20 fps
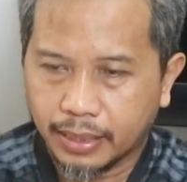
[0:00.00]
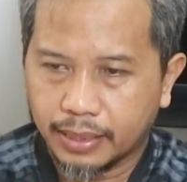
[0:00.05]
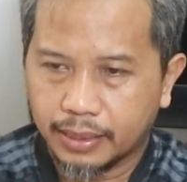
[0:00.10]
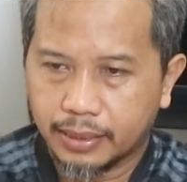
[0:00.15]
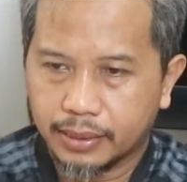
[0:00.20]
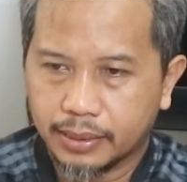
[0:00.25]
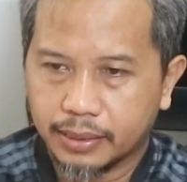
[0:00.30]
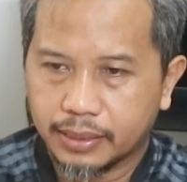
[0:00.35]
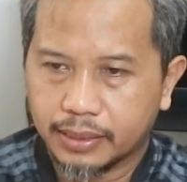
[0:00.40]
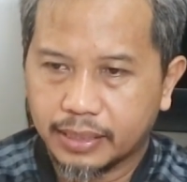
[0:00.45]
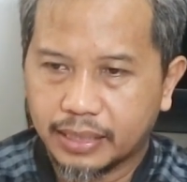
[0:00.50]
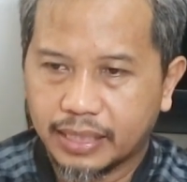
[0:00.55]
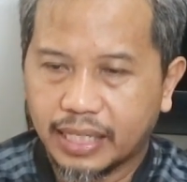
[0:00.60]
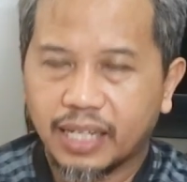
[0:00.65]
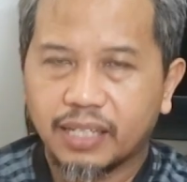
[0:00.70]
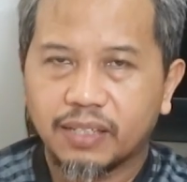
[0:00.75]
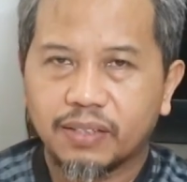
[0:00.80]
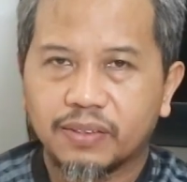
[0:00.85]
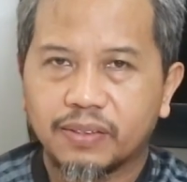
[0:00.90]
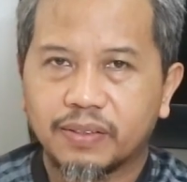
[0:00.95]
uh,
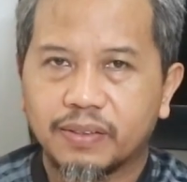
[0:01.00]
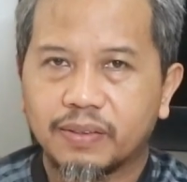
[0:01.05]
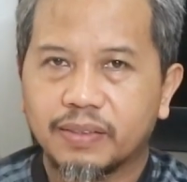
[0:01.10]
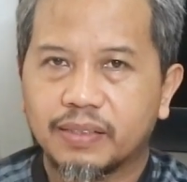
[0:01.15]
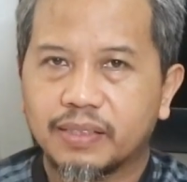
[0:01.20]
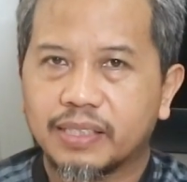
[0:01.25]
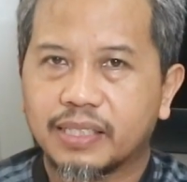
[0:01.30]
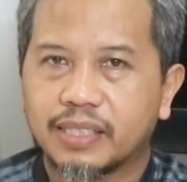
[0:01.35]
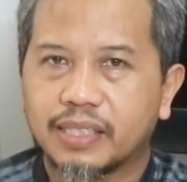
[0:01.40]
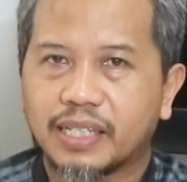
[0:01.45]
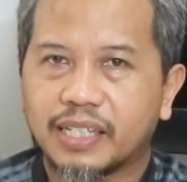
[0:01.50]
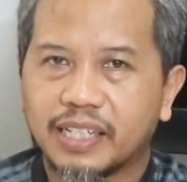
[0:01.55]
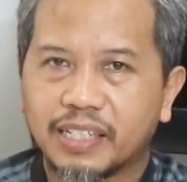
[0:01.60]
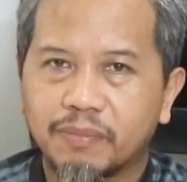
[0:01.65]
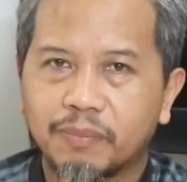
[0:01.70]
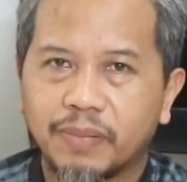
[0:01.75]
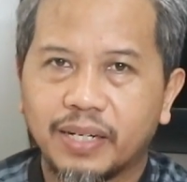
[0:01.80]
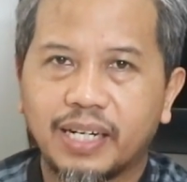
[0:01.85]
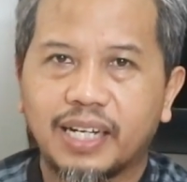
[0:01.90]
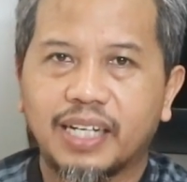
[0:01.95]
kalau
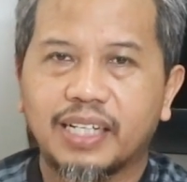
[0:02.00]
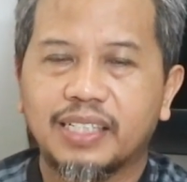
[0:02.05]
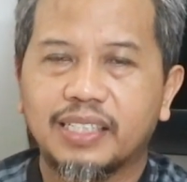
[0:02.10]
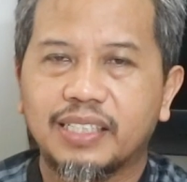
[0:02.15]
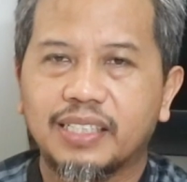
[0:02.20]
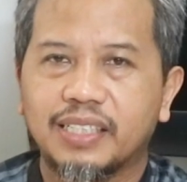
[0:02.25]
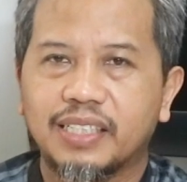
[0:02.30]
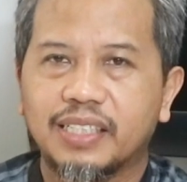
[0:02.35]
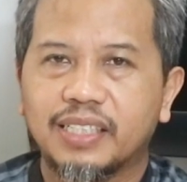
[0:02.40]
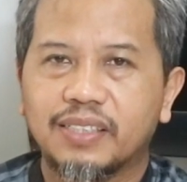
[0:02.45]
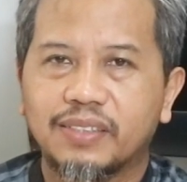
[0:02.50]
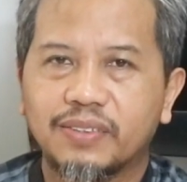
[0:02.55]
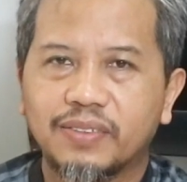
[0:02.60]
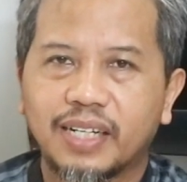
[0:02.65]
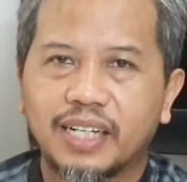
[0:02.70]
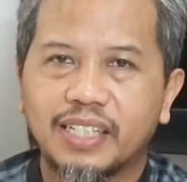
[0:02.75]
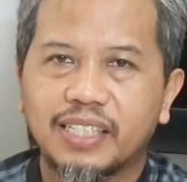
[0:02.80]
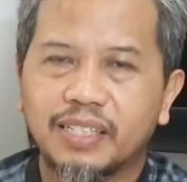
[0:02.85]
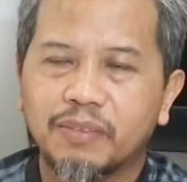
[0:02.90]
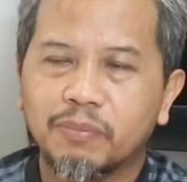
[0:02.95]
keran pelan itu
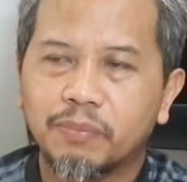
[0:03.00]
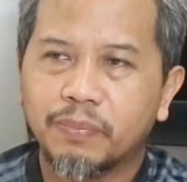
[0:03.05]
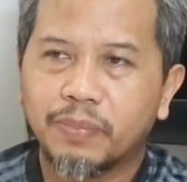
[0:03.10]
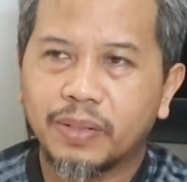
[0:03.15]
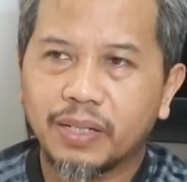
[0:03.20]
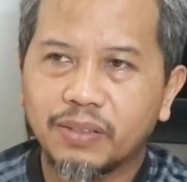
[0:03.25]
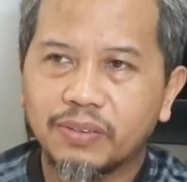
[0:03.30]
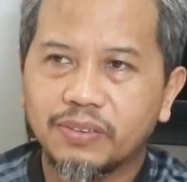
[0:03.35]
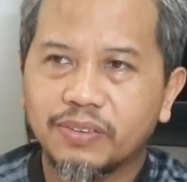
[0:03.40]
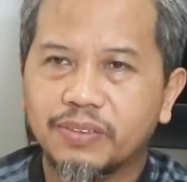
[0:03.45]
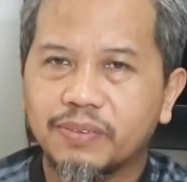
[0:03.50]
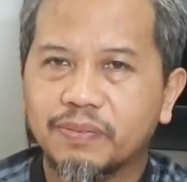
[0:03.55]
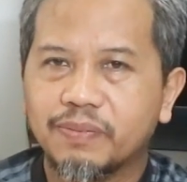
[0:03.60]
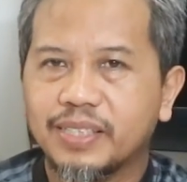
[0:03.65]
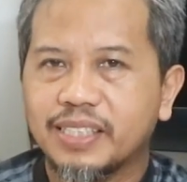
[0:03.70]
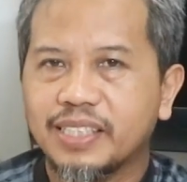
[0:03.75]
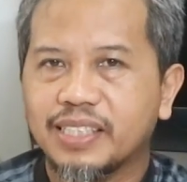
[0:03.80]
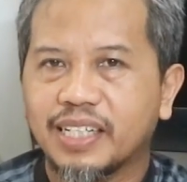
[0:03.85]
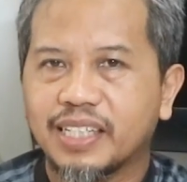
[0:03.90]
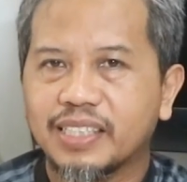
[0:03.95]
kalian perlu
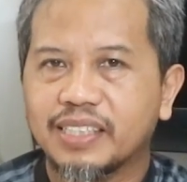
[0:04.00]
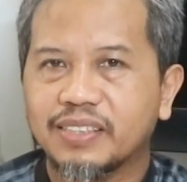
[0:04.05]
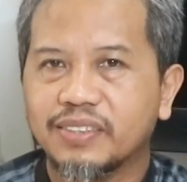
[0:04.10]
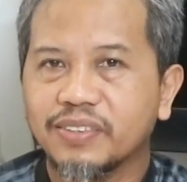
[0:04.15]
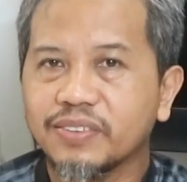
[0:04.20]
melihat